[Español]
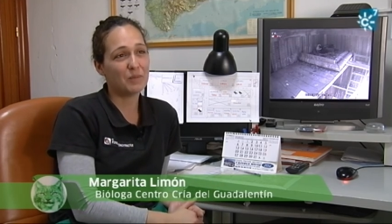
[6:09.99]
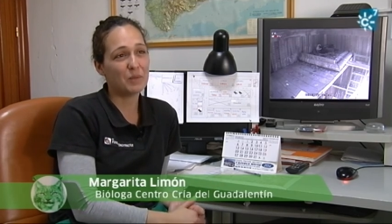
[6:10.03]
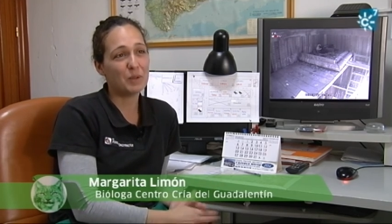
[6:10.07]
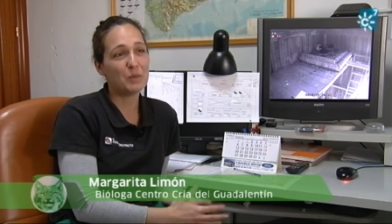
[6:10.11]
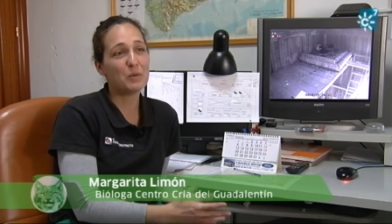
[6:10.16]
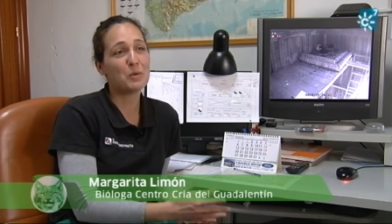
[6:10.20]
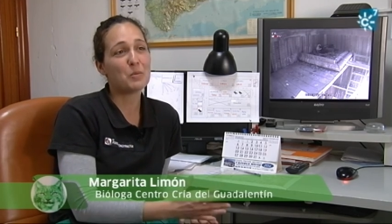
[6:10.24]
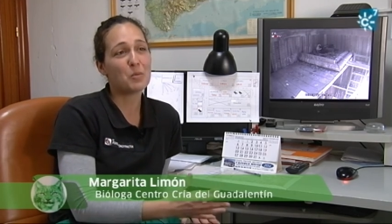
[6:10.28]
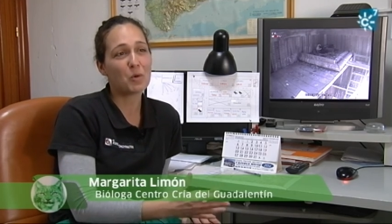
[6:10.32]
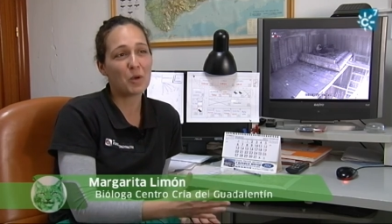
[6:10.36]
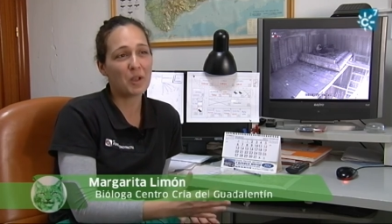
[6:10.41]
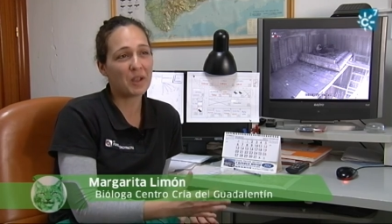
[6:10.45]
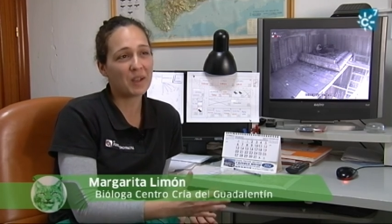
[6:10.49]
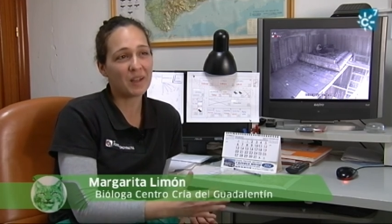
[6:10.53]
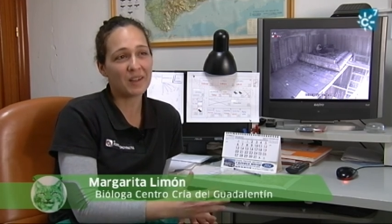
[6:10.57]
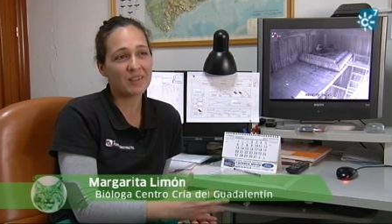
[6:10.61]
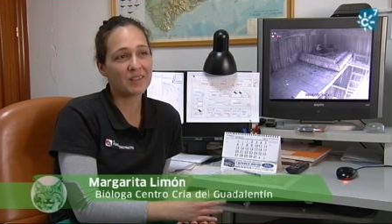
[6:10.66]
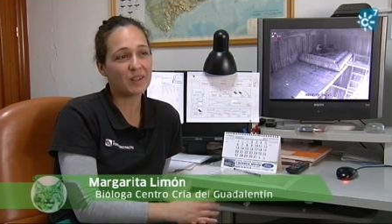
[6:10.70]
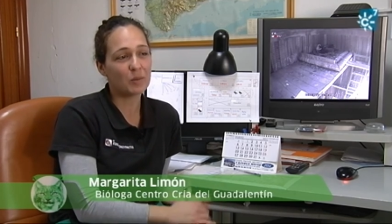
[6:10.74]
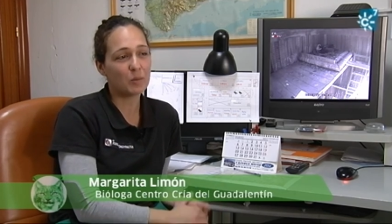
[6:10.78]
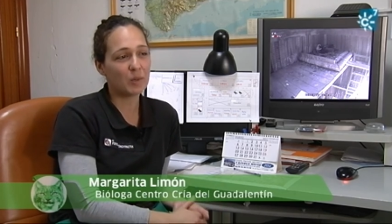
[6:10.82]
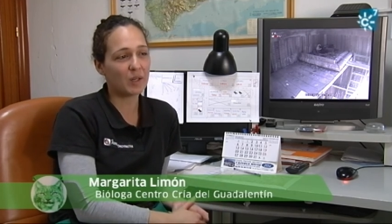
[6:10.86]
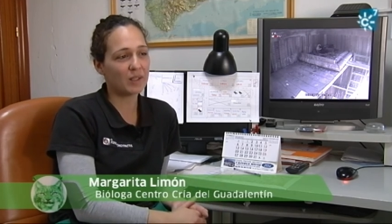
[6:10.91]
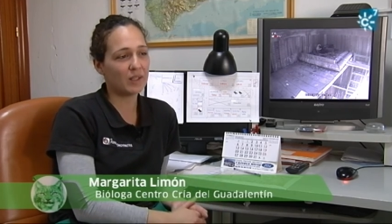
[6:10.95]
vivimos en
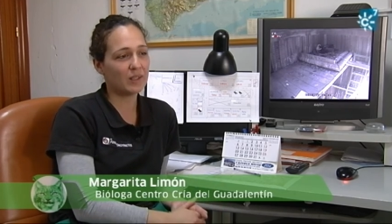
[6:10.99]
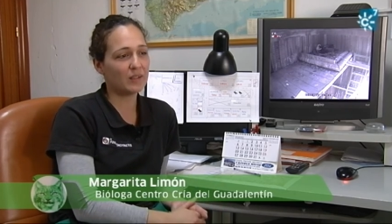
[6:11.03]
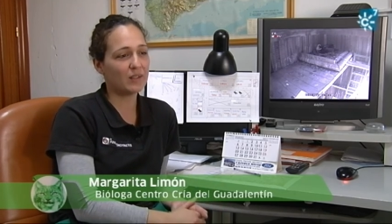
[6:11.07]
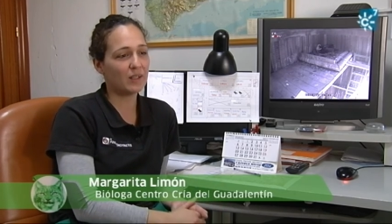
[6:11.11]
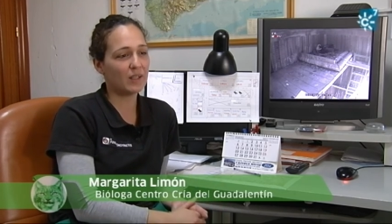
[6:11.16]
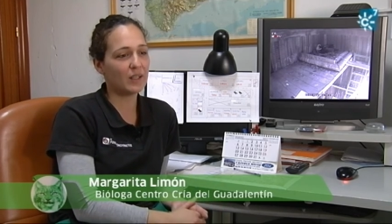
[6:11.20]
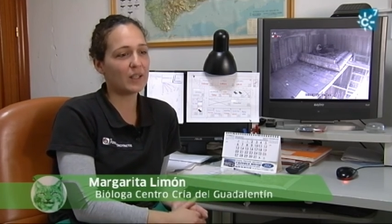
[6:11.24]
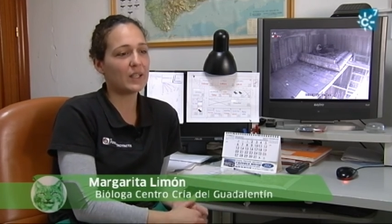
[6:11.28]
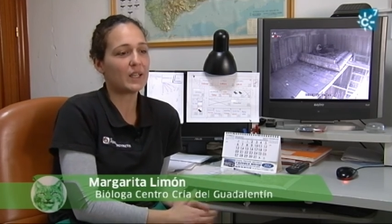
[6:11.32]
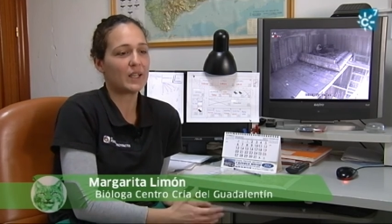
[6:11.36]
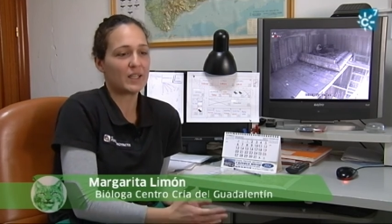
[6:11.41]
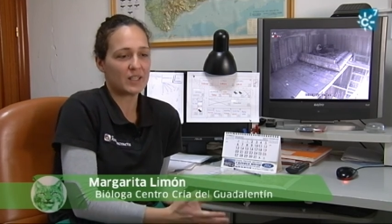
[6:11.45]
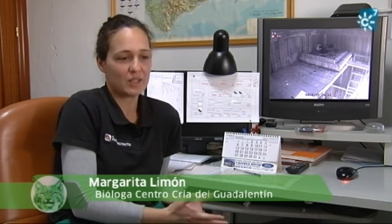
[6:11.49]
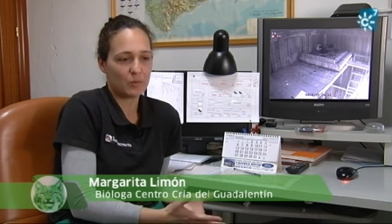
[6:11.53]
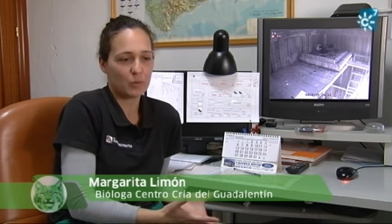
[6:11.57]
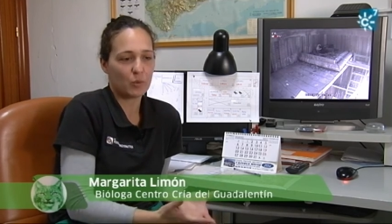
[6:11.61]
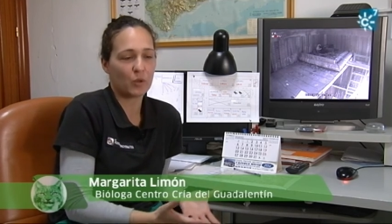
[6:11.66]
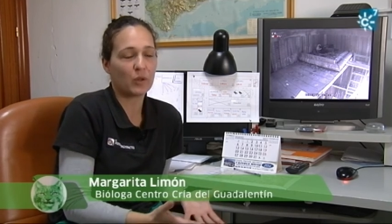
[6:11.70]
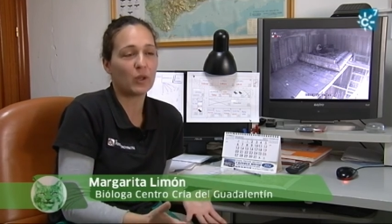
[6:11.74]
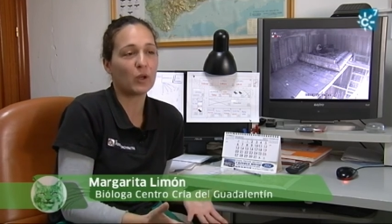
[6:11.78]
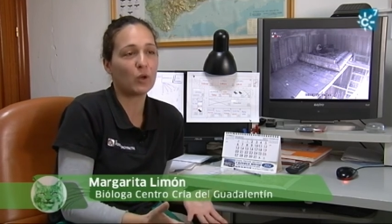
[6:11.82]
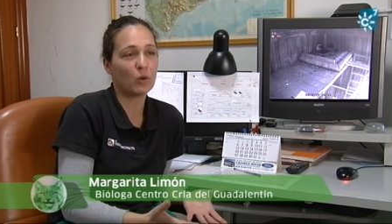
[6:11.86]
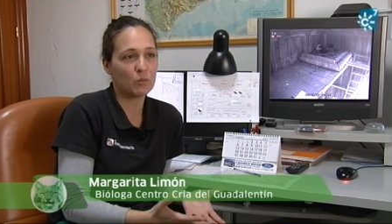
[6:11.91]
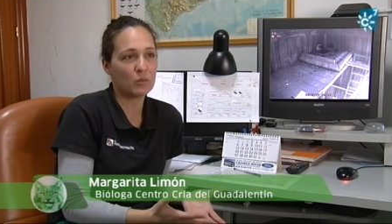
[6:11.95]
este planeta y que se
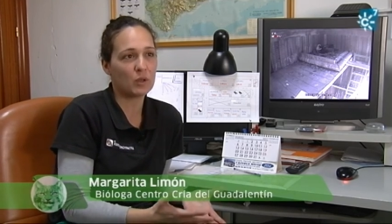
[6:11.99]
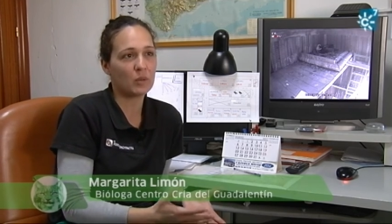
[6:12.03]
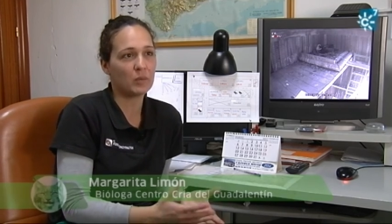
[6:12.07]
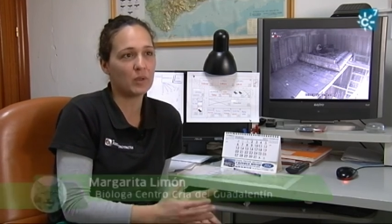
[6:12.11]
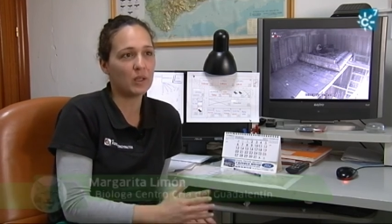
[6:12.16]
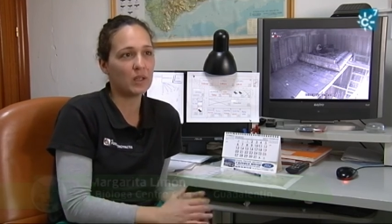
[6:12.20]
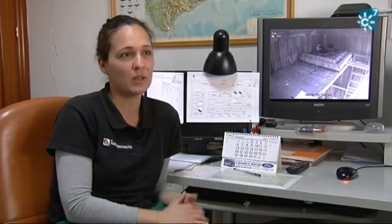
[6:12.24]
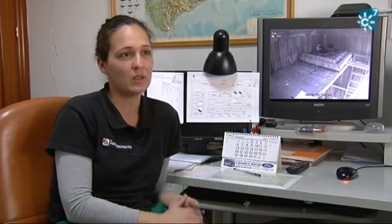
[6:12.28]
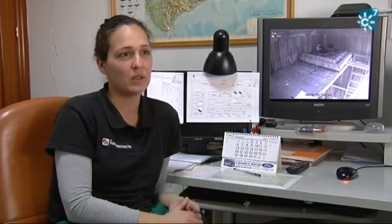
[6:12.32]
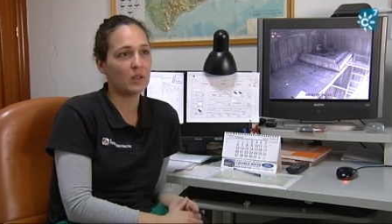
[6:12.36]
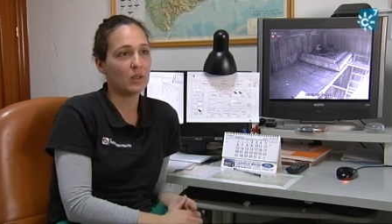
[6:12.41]
puede convivir.